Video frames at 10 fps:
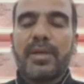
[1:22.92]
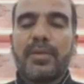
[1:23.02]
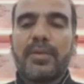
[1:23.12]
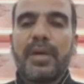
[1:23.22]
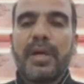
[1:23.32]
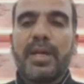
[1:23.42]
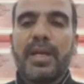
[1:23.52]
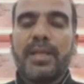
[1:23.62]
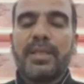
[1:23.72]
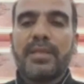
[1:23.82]

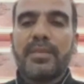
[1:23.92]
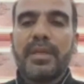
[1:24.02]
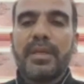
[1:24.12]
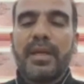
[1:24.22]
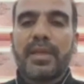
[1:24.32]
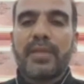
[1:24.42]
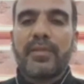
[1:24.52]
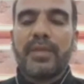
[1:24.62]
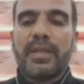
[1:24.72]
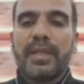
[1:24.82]
والعديد من
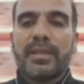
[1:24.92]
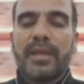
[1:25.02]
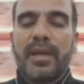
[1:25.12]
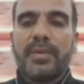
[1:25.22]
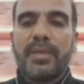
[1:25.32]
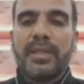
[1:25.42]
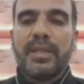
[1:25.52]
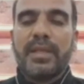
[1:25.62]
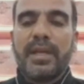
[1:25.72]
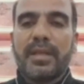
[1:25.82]
الموظفين التابعين
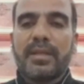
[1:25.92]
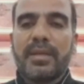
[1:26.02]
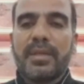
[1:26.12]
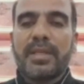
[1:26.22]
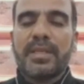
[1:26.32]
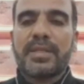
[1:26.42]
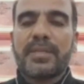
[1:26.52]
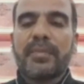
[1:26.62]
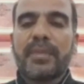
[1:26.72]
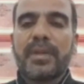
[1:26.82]
لإدارة المجلس
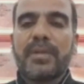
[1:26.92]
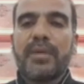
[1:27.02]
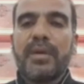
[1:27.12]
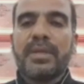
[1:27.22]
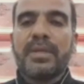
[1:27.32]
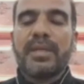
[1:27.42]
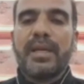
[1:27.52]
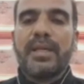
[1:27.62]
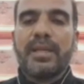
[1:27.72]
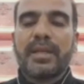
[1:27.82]

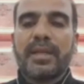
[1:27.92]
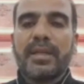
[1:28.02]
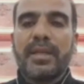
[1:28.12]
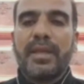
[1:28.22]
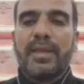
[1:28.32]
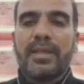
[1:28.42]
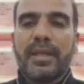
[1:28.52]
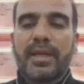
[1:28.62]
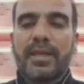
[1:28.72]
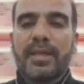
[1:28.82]
وبالتالي أعتقد أن هذا
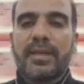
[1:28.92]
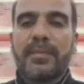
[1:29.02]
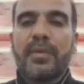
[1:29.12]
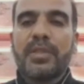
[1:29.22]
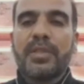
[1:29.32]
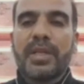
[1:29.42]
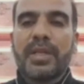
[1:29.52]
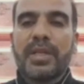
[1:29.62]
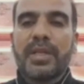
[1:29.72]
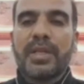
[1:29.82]
التأخير هو
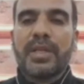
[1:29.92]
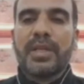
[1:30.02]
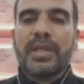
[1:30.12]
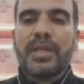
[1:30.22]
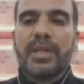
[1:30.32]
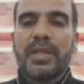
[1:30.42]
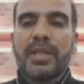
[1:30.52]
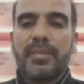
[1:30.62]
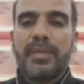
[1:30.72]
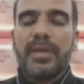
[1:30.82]
جرس انذار
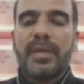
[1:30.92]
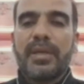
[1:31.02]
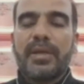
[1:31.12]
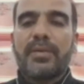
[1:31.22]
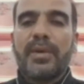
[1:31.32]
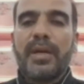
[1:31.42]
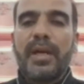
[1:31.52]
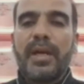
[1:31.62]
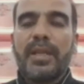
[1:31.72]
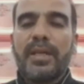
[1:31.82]
لمجلس النواب
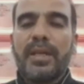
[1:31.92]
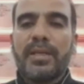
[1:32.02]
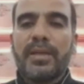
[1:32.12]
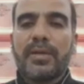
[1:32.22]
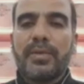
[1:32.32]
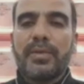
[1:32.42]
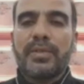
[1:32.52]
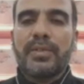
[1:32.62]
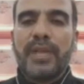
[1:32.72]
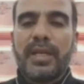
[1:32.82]
وعليه أن
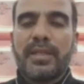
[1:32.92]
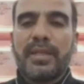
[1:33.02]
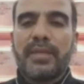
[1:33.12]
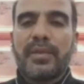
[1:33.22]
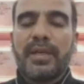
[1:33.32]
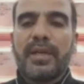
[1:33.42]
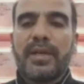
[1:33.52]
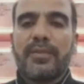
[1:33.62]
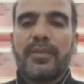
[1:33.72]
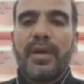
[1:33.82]
يكون جادا
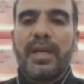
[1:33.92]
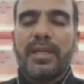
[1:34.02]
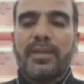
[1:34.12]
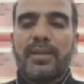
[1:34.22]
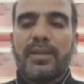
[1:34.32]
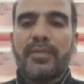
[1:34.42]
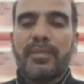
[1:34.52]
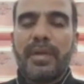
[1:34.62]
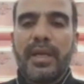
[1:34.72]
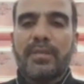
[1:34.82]
وفاعلا طيب
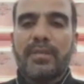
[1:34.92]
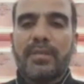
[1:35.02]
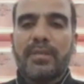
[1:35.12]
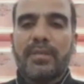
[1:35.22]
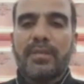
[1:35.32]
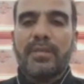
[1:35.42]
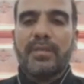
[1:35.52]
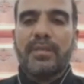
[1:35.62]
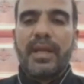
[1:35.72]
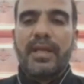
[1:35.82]
سيد رياض
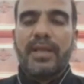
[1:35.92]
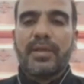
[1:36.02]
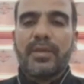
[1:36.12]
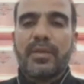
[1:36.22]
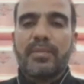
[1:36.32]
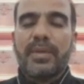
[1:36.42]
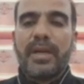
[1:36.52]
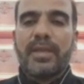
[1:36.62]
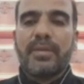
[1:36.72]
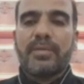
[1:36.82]
وهو قادر نعم. على أن
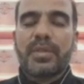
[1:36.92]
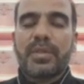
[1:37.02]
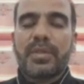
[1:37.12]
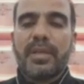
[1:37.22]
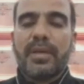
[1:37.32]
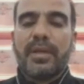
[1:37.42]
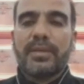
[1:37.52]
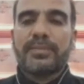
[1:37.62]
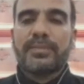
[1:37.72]
يكون بهذا المستوى